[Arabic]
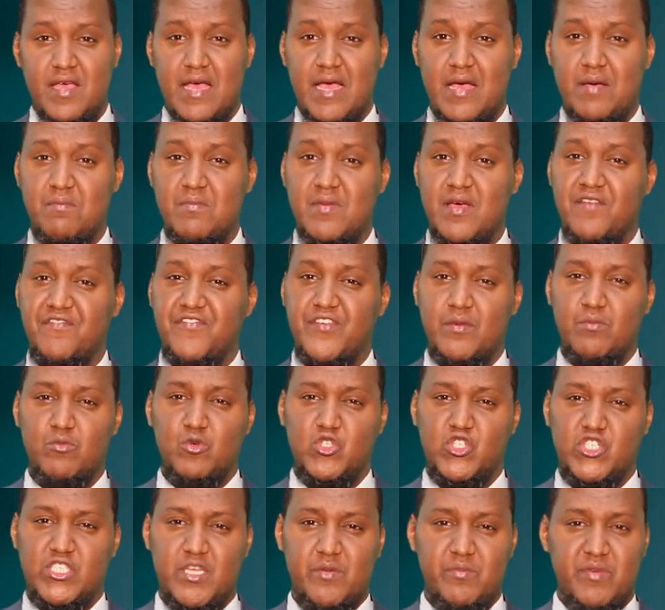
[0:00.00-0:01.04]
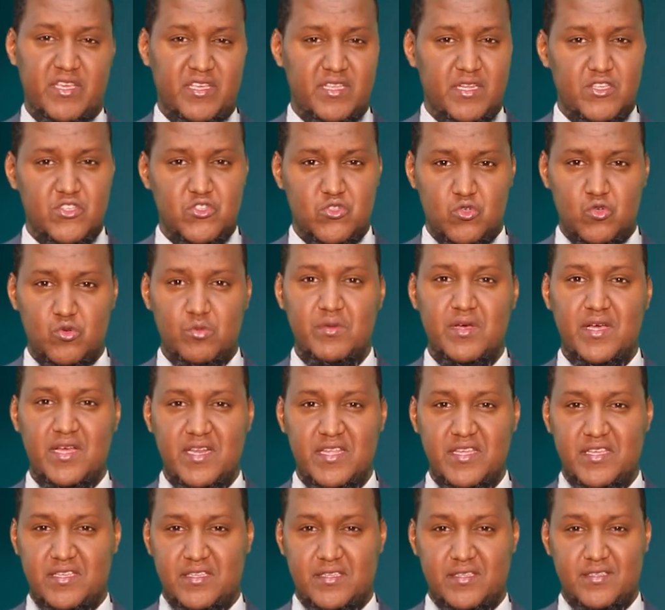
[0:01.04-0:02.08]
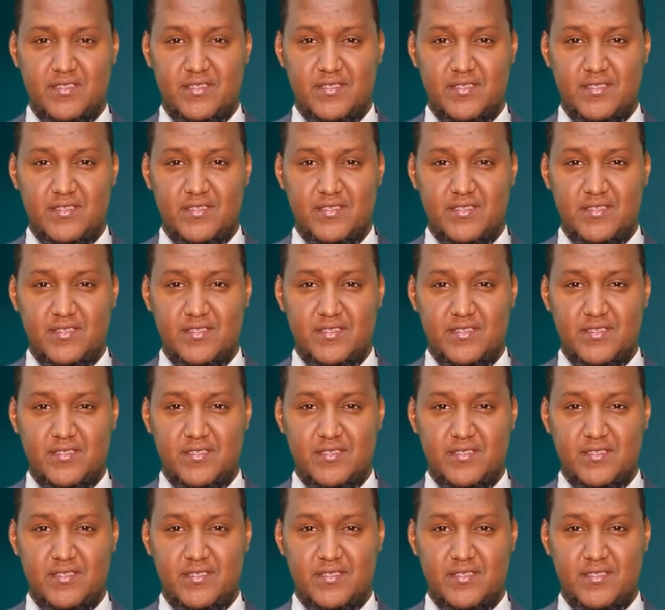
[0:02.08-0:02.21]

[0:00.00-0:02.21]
أما في مجتمعنا الصومالي